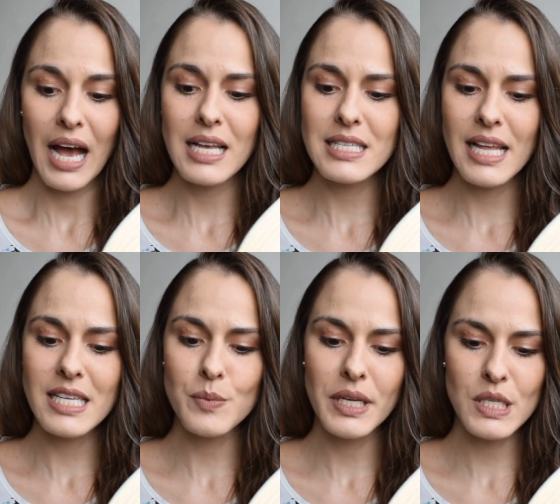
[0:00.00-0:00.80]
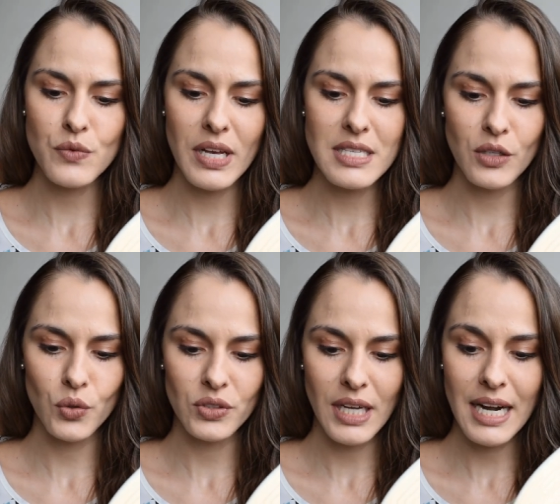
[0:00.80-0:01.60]
As lésbicas fazem
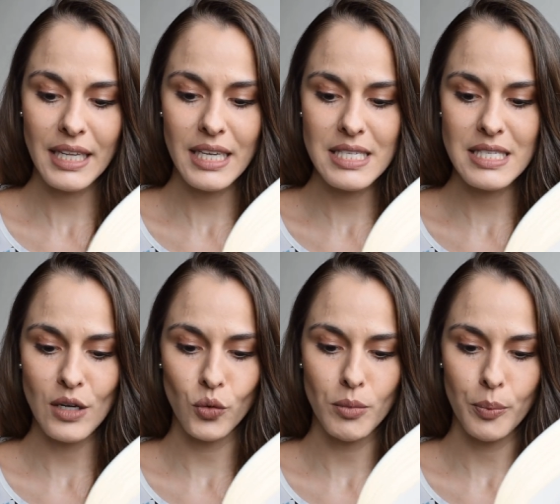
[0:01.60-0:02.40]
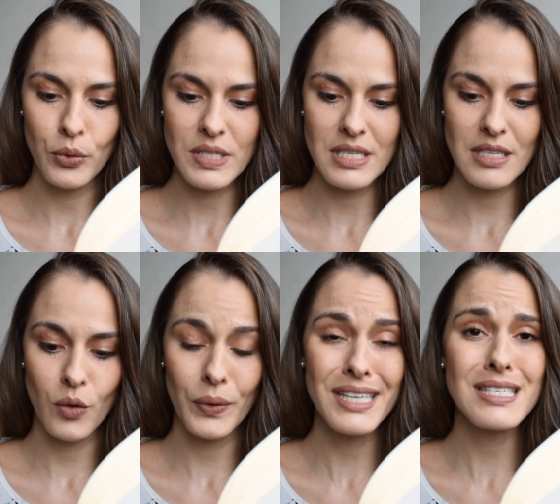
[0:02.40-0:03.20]
notar que estão numa
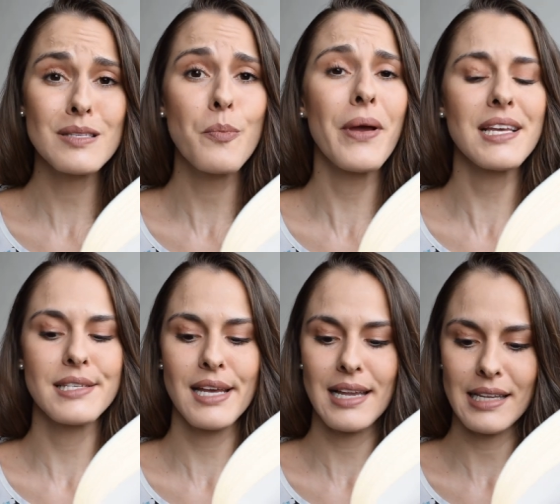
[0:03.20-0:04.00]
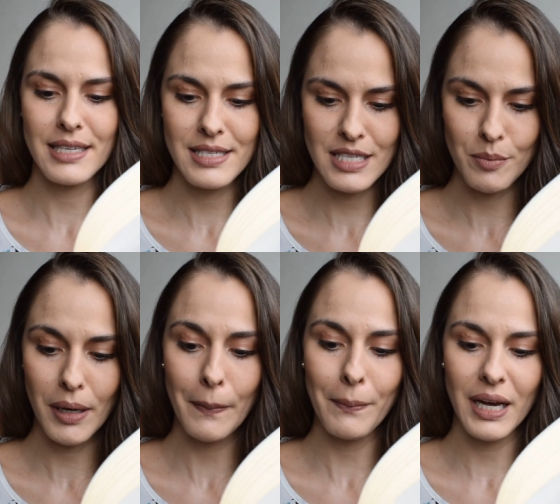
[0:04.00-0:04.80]
posição
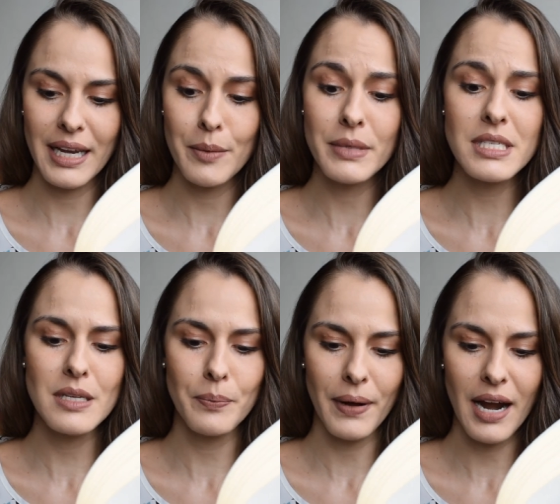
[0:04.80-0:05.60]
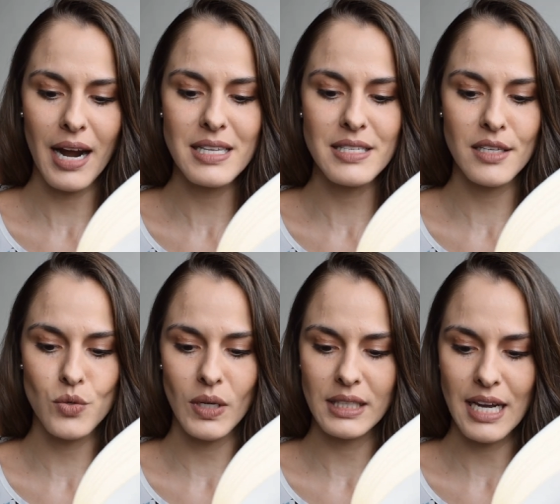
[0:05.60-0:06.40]
especialíssima para emancipar a
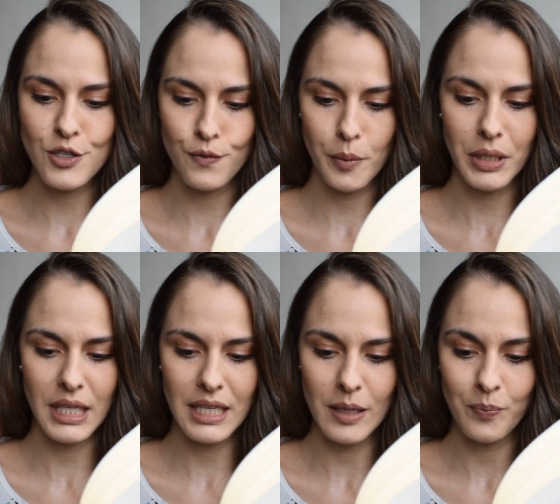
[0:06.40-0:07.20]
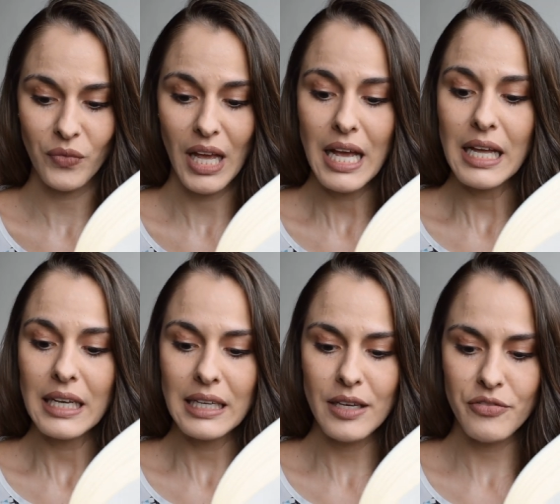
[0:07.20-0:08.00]
sexualidade feminina
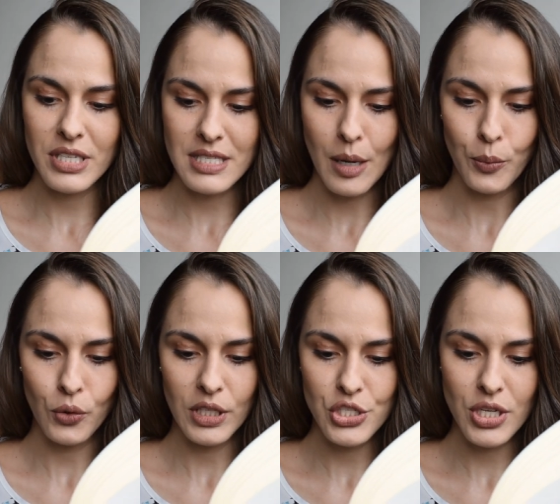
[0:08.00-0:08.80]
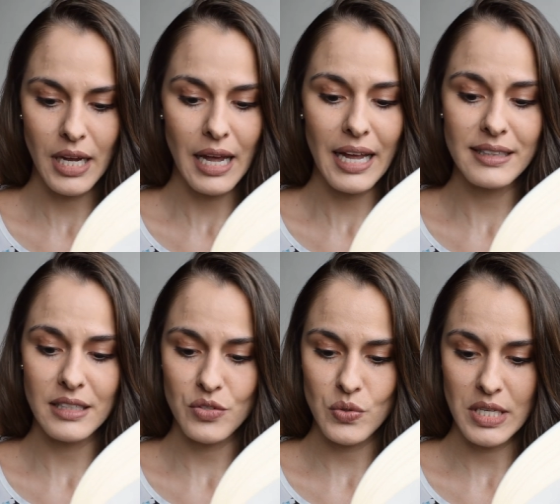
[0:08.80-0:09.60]
livres da política
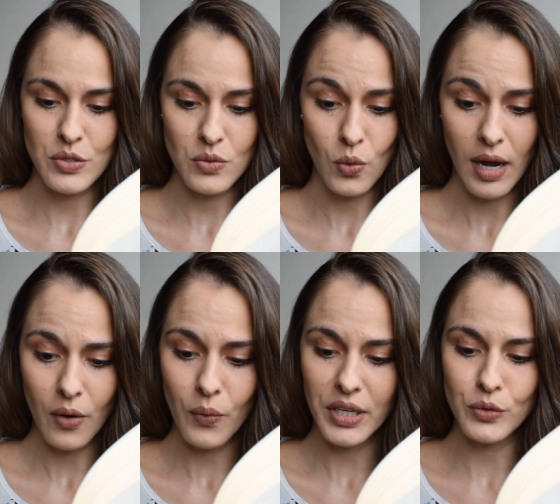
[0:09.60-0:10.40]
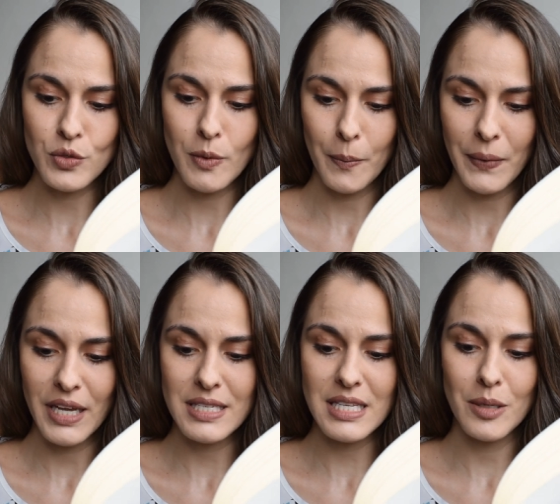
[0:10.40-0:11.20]
heterossexual e dos
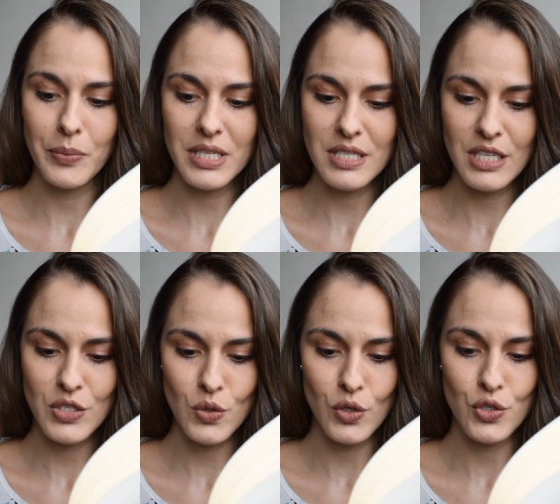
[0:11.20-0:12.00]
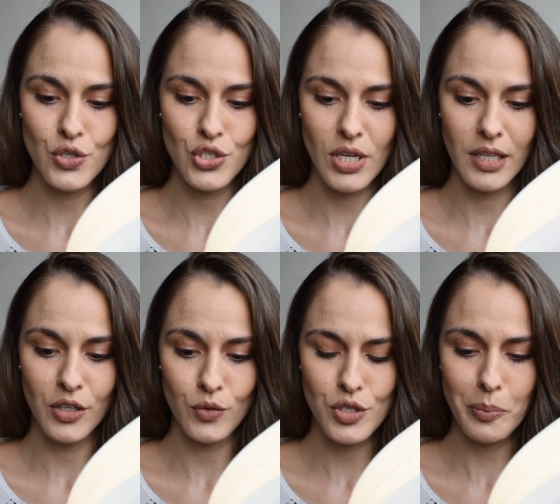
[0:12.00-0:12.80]
papéis e prescrições de
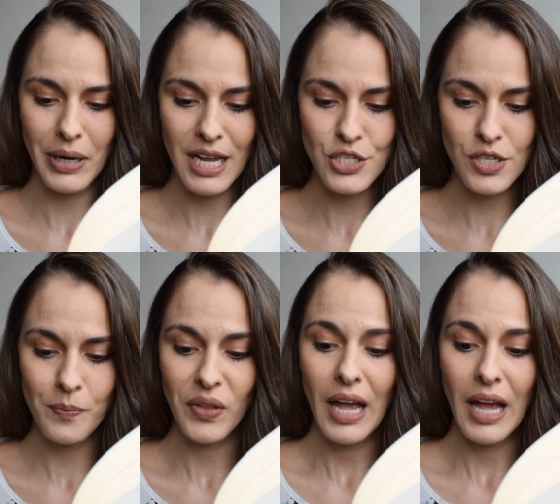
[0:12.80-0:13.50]
gênero de praxe,